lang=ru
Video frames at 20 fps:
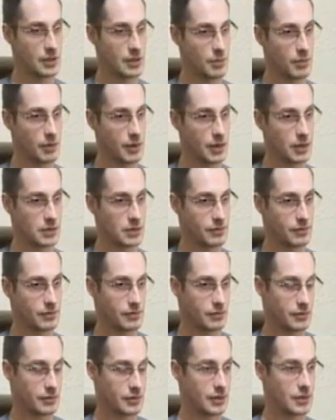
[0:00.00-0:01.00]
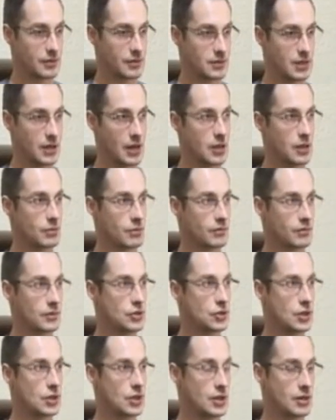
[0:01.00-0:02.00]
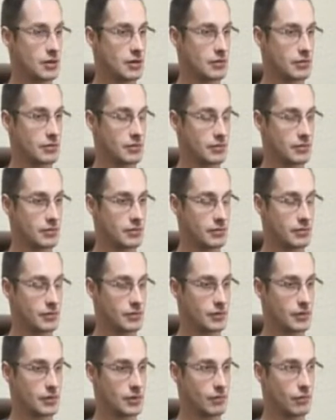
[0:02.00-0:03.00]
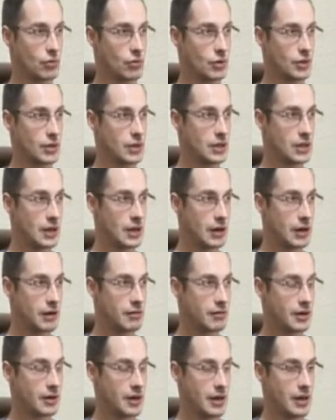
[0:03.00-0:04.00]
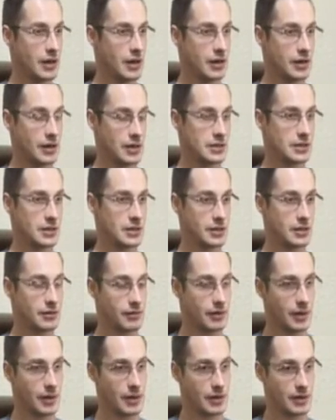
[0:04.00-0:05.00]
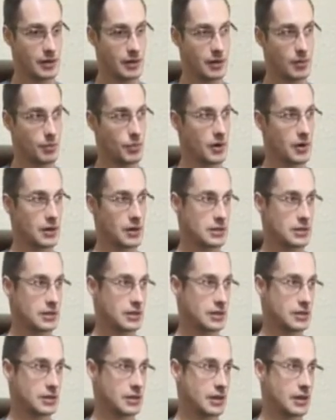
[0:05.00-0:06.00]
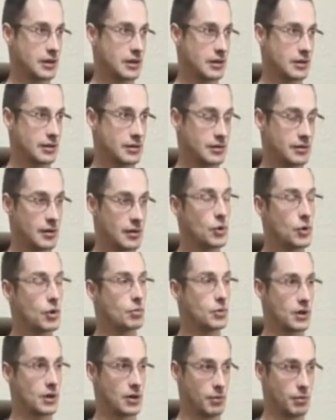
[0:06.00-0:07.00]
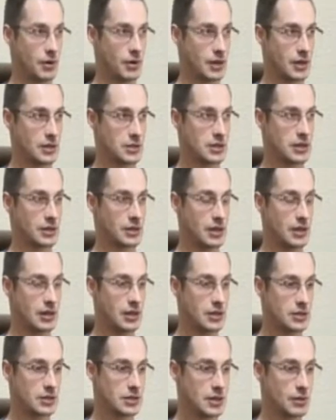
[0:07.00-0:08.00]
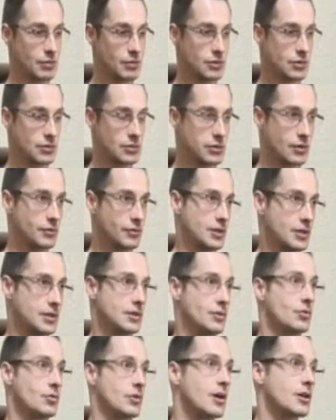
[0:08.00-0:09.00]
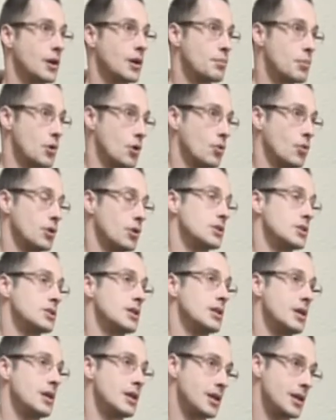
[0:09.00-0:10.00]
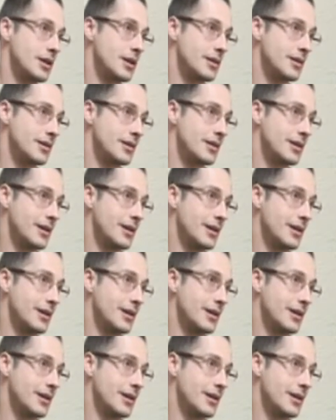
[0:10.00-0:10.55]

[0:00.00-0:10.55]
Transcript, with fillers: от операции, ну, где-то в среднем в течение э, двух недель если говорить это о операциях на объемных операциях на лице, безусловно, это когда проходят синяки.